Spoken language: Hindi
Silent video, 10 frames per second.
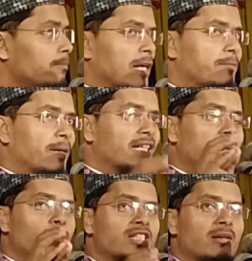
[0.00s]
बचपन
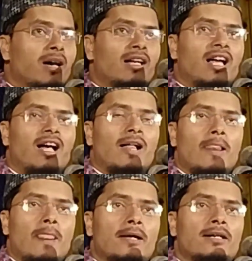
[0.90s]
का वो जमाना
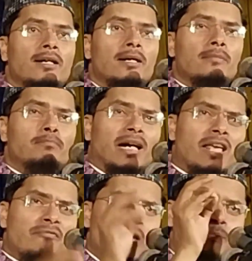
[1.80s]

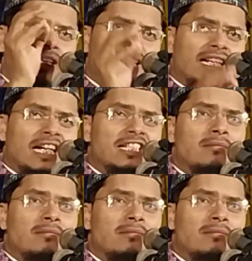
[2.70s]
बड़ी बेफिक्री का